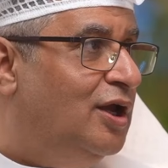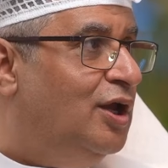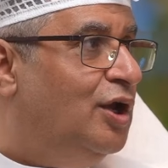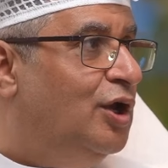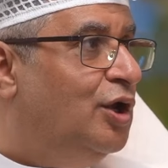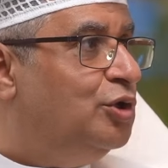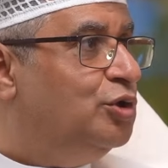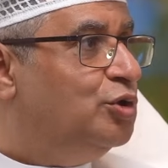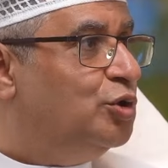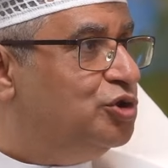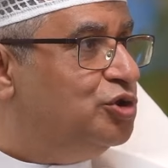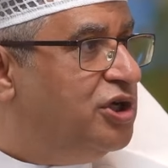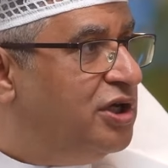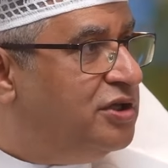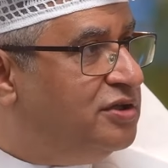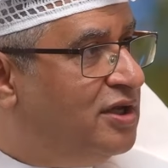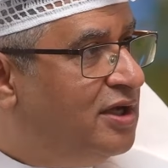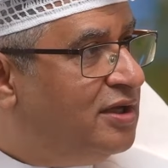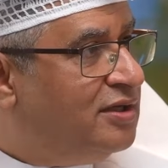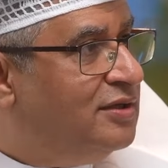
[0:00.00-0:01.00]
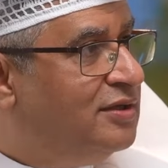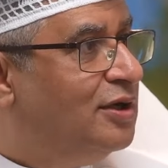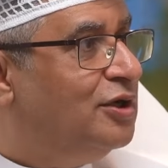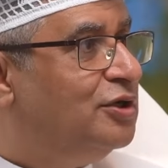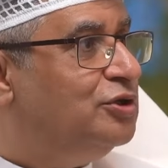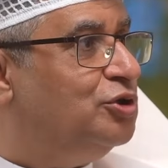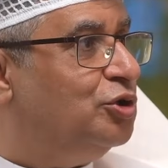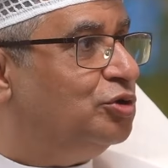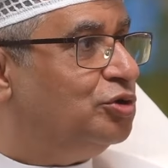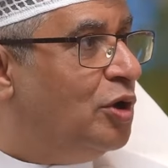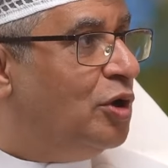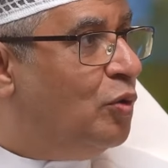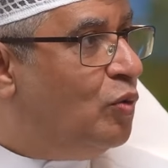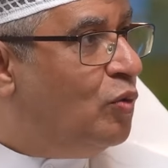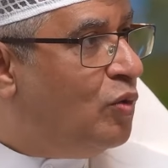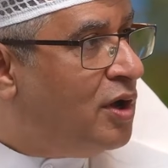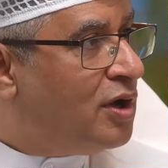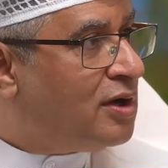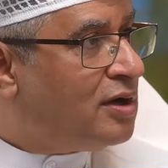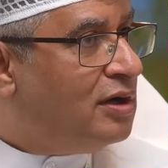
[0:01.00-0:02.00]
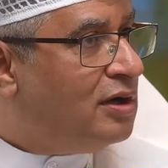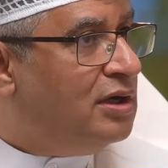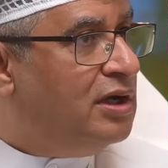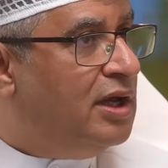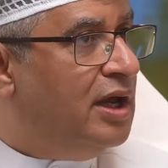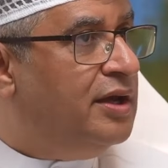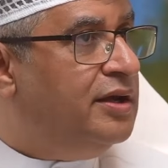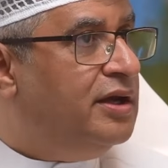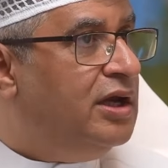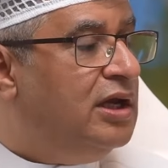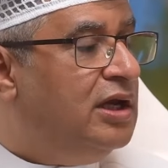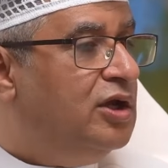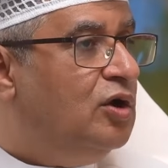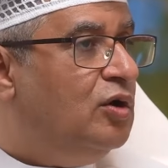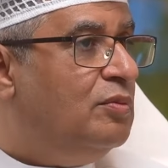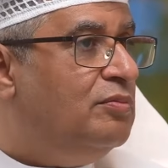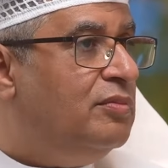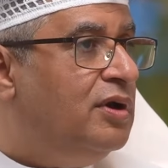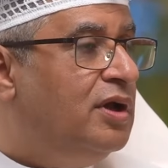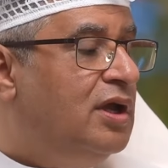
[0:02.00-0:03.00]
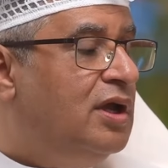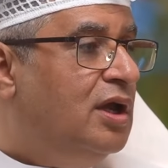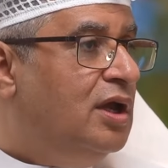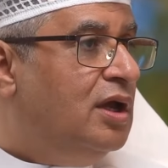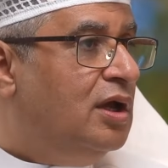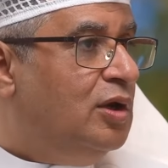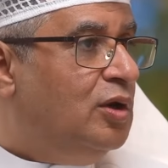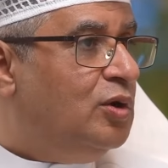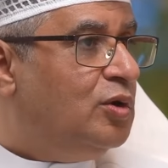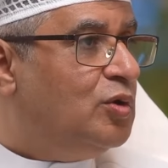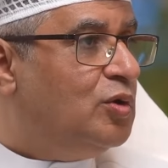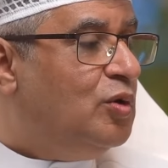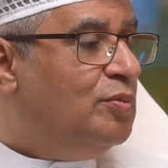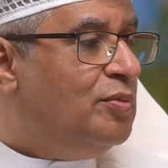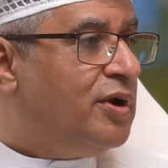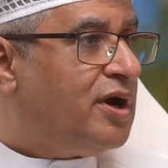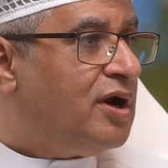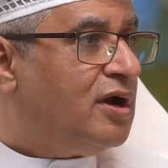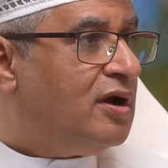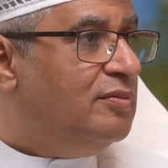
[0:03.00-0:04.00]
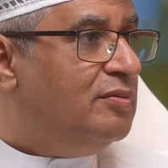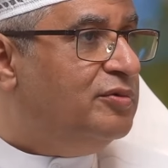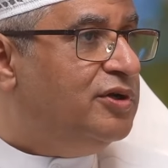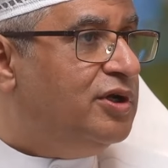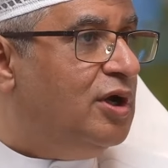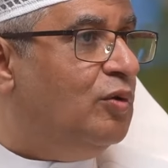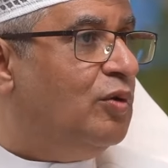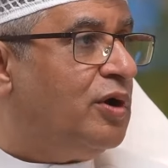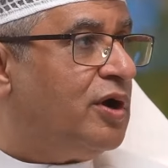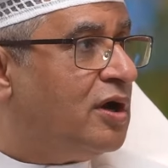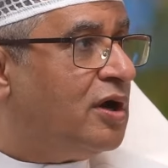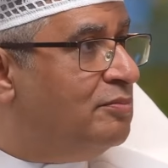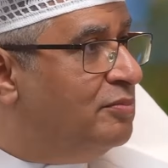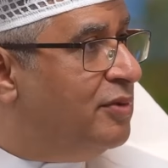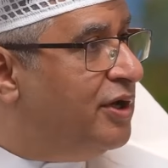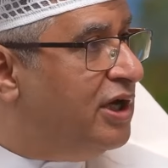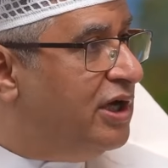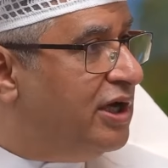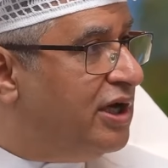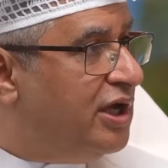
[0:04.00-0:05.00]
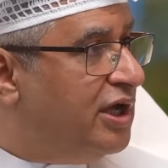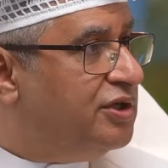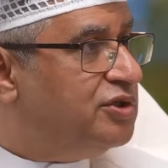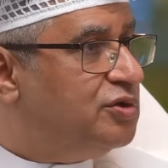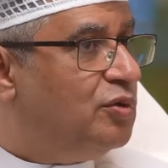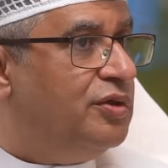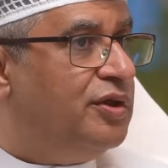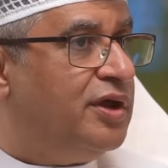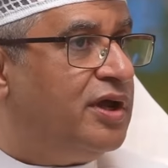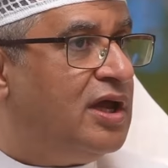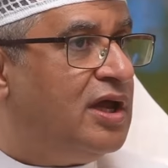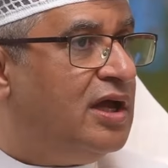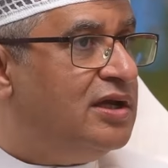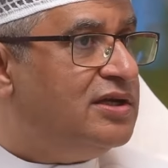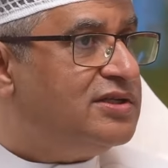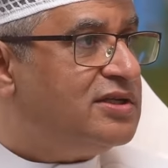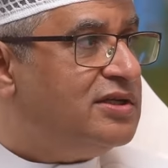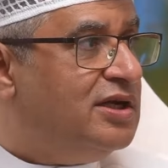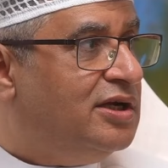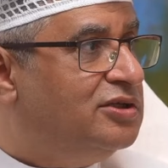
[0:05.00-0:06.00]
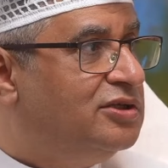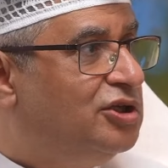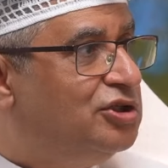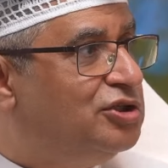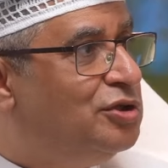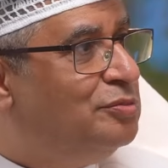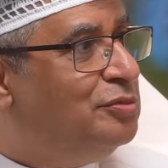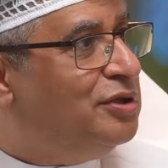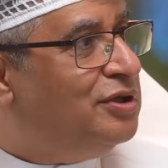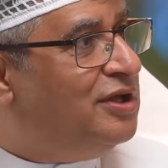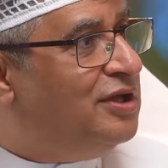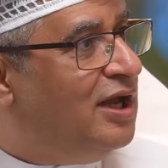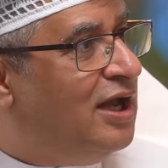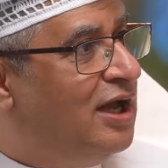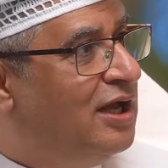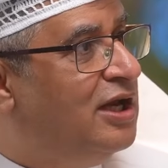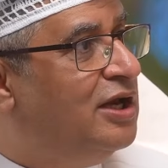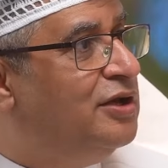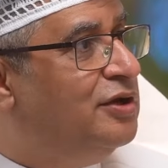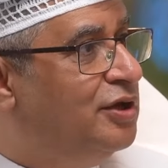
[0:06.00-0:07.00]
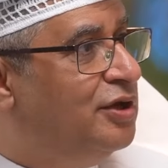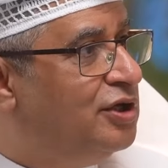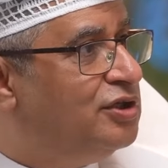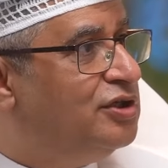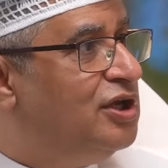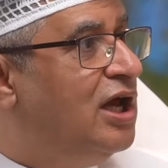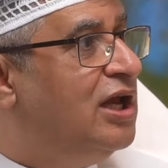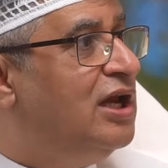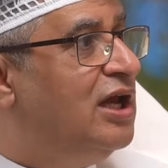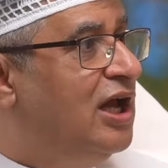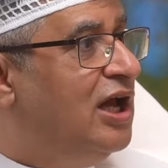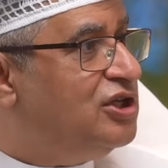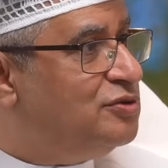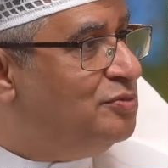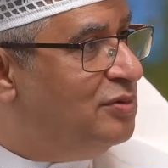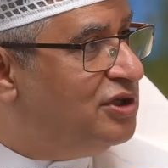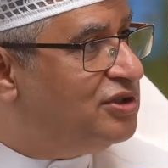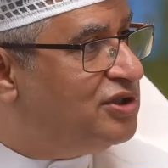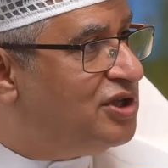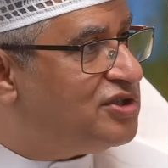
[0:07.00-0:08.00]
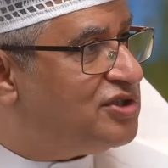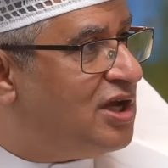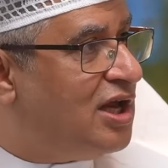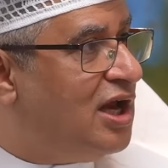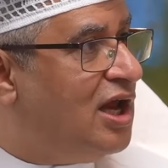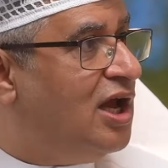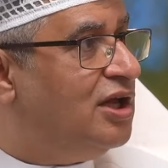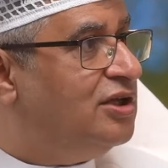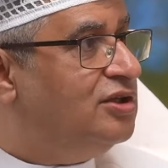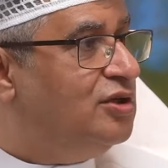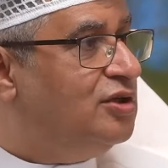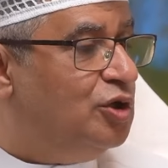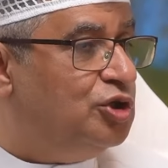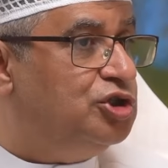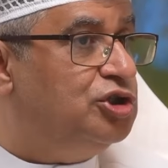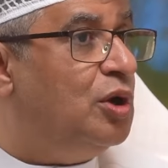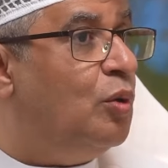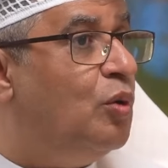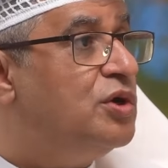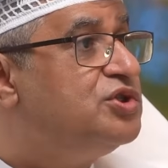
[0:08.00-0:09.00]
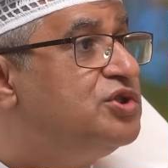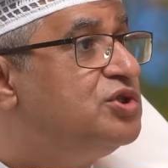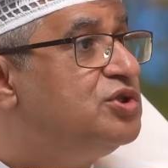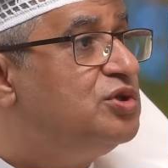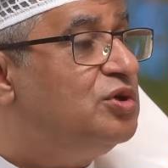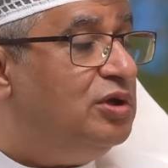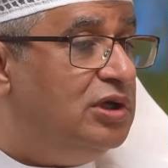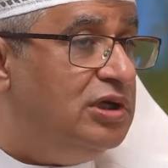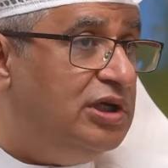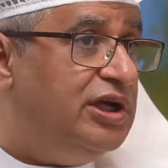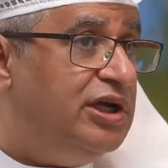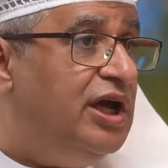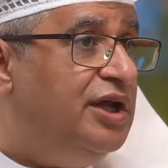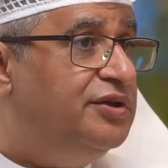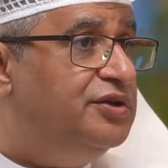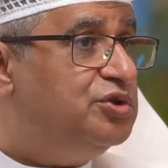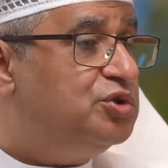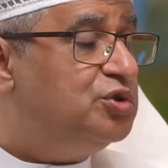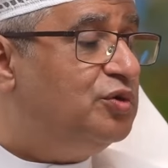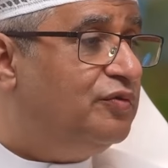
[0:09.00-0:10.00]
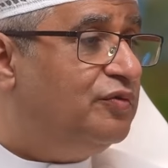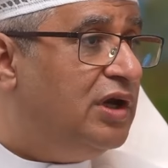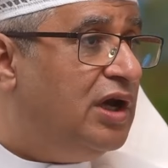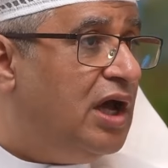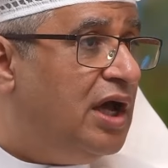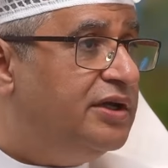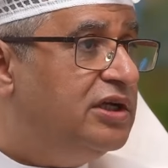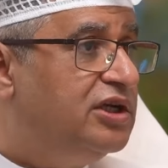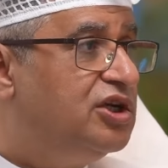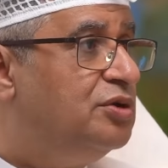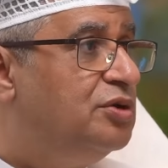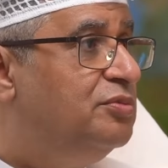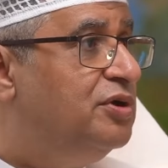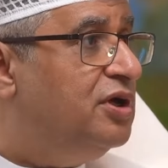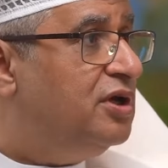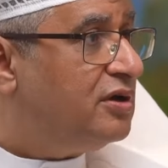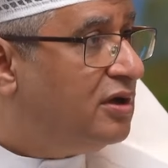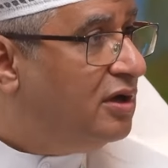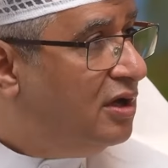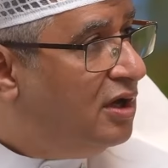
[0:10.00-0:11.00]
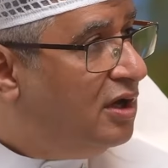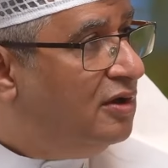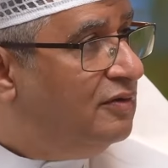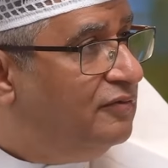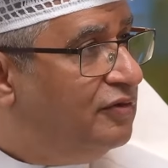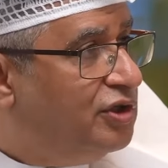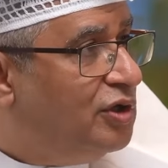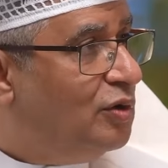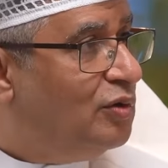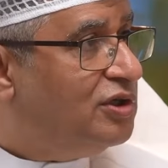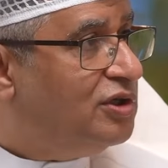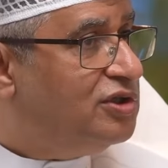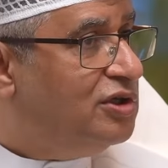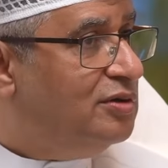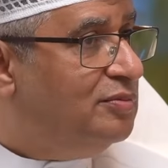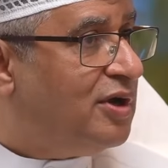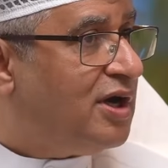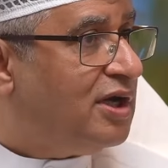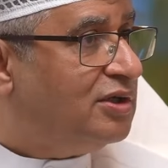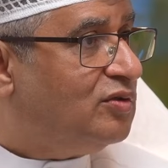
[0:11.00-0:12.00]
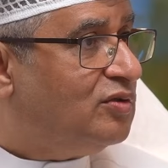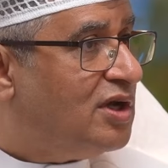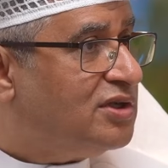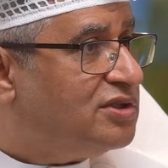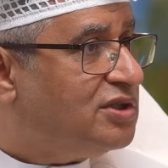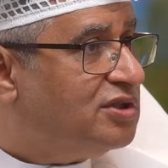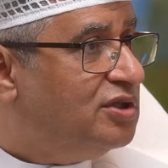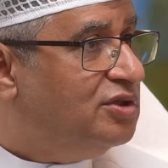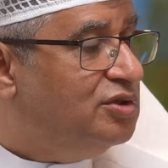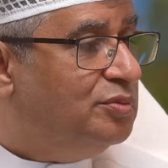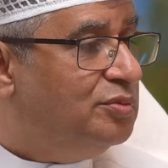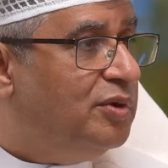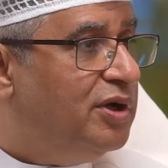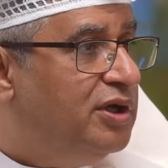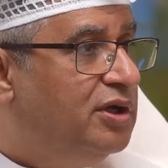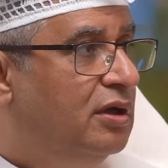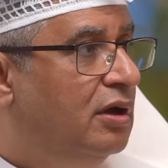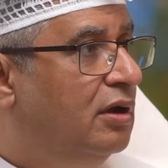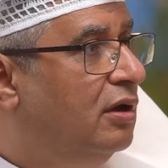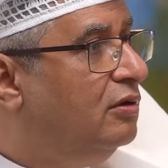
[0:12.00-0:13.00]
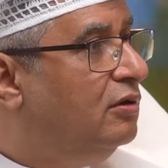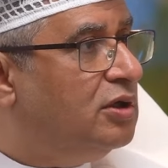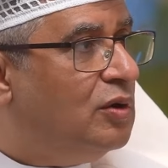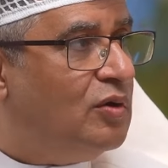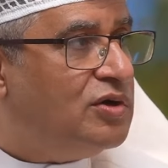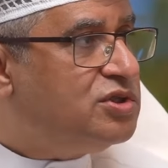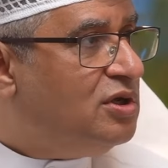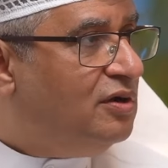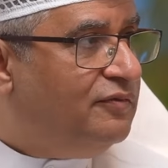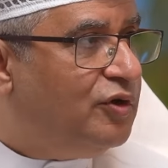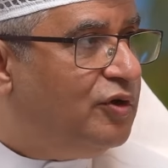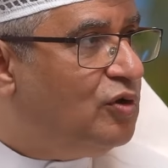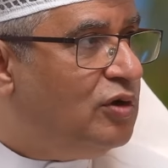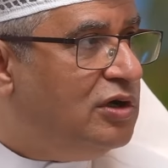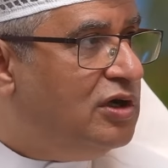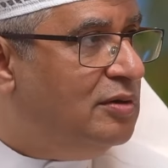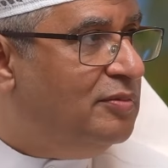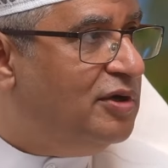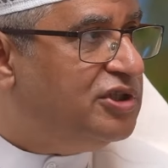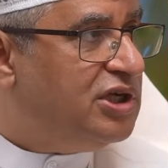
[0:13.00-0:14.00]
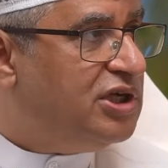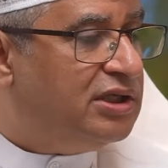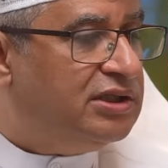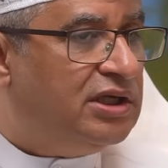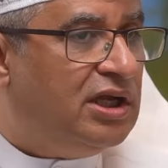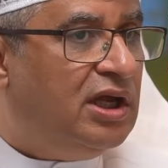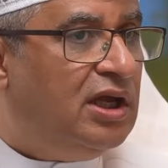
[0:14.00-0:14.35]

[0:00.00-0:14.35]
أكيد. تجدد تطور لان اليوم الحكومه الرقميه والرقمنه اللي قاعد نشوف الذكاء الاصطناعي تعتمد على النت على حجم الاتصالات نعم. التوسع اللي قاعد نشوفه الان الكبير في دوله الامارات وخاصه دبي توسع في كل المجال